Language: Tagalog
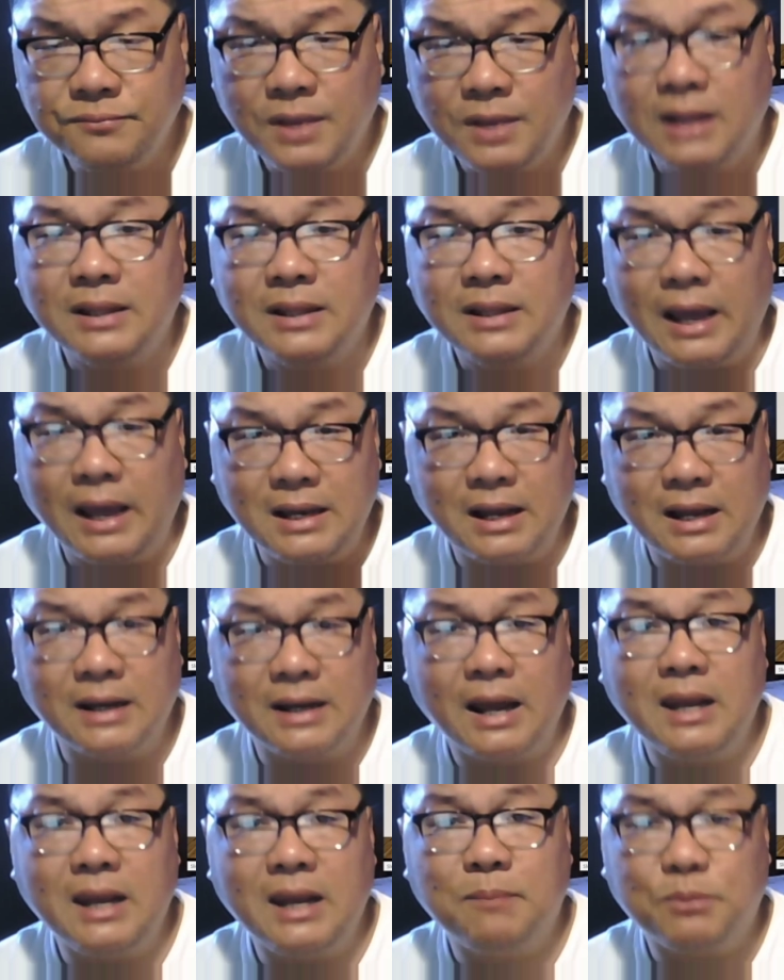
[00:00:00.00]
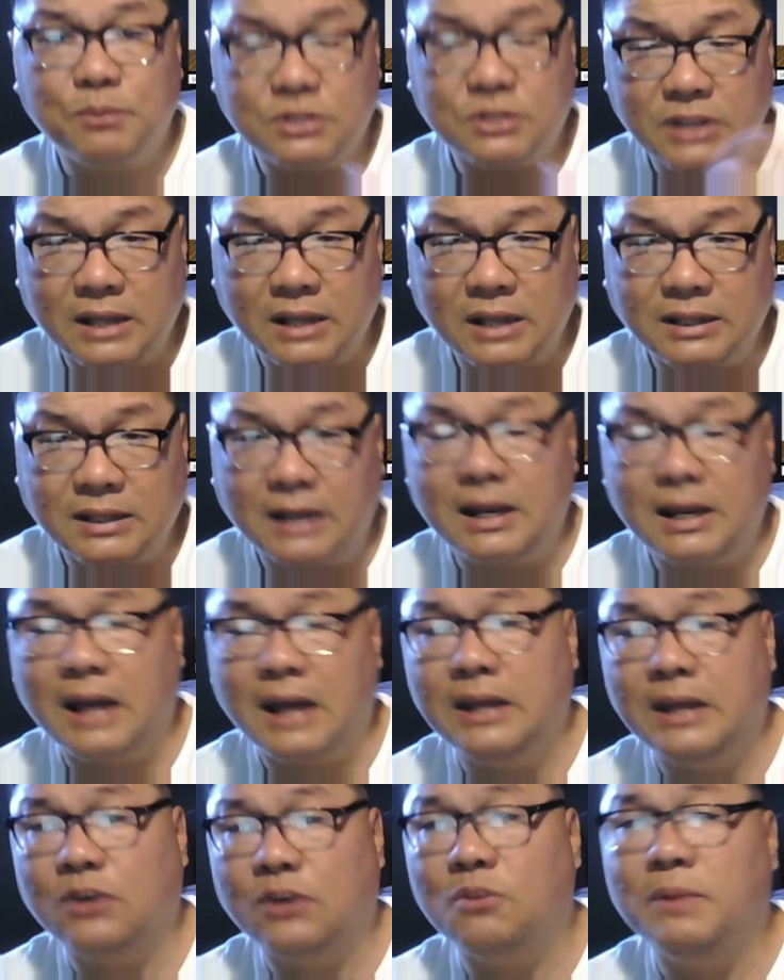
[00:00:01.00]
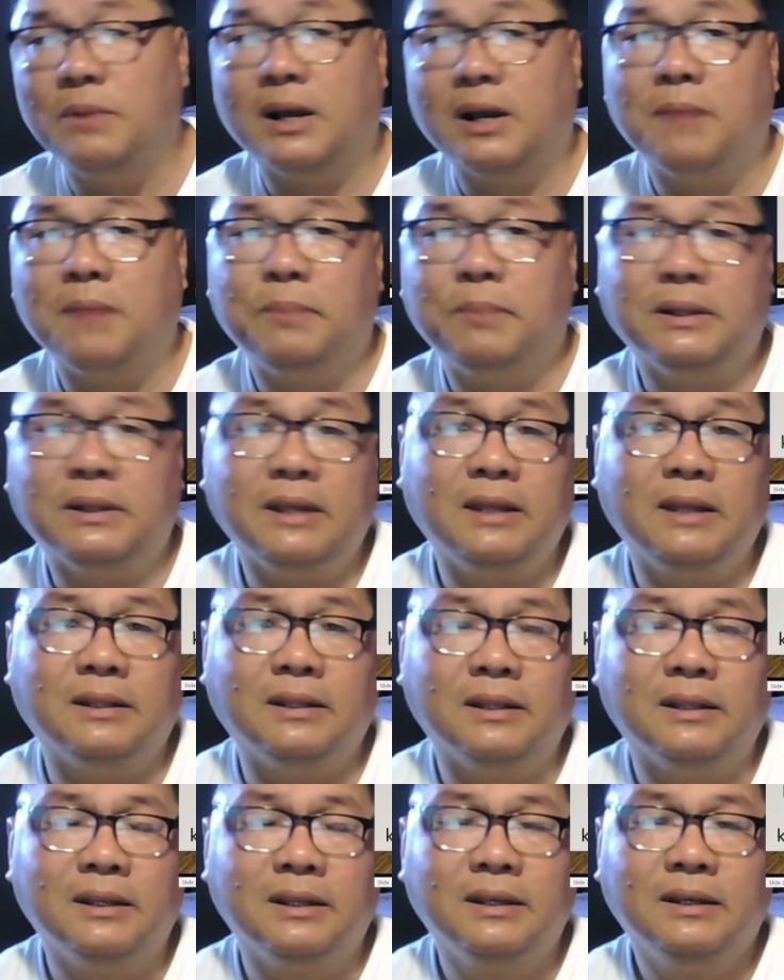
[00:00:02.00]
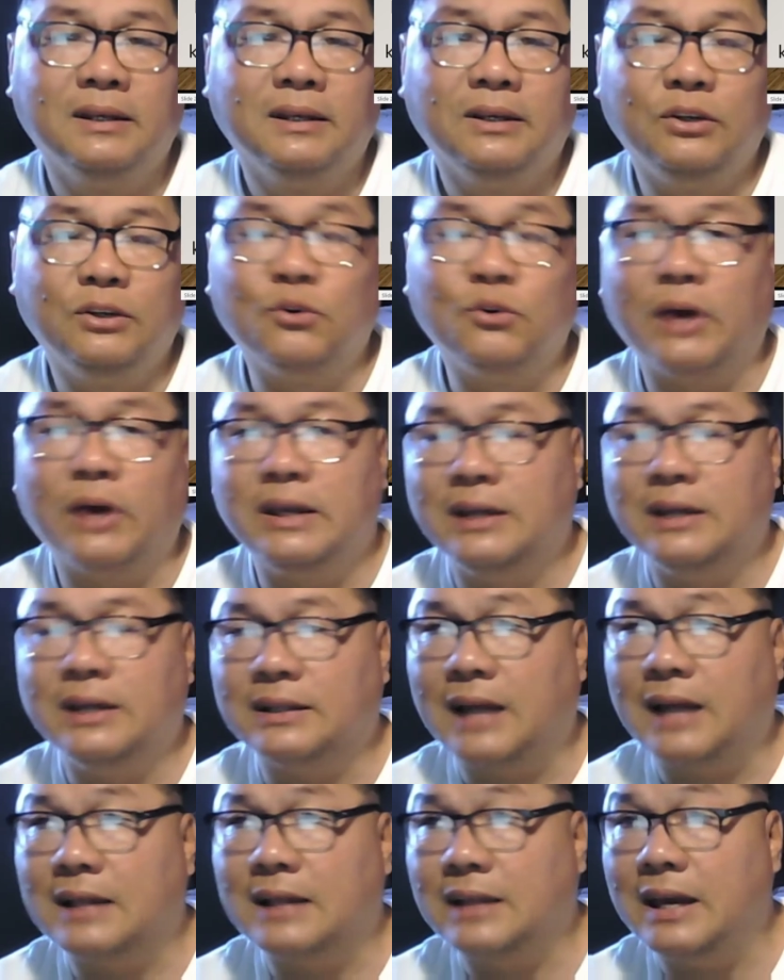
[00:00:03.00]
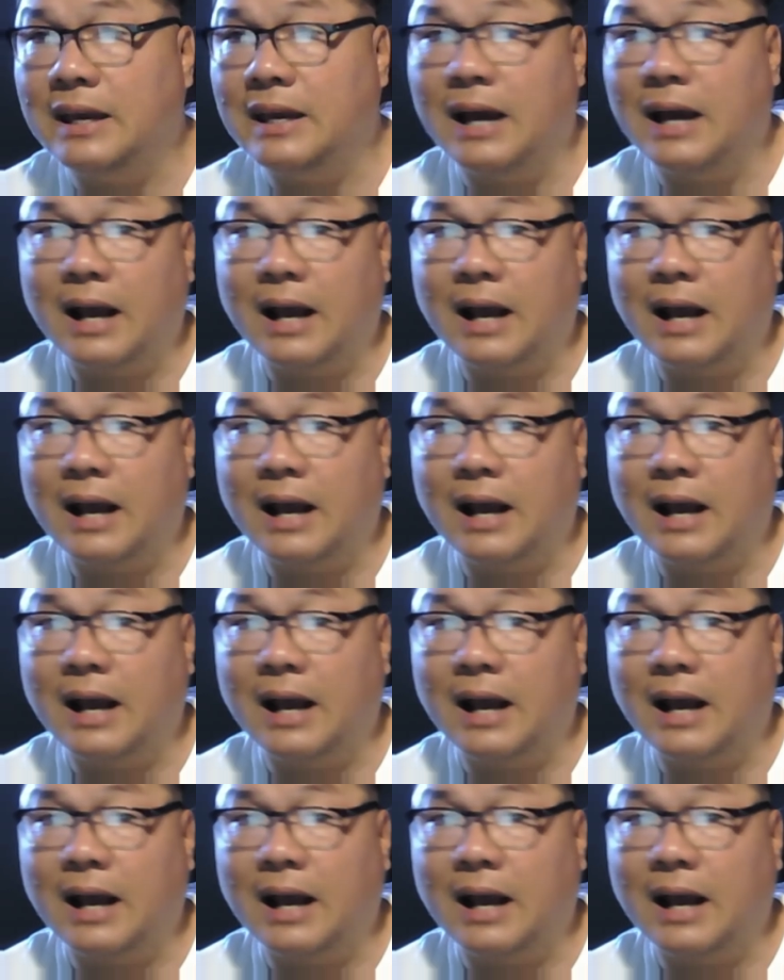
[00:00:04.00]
dahil ang Nanay Puste at ang nanay ko magkapatid. Yung kanyang tatay, ang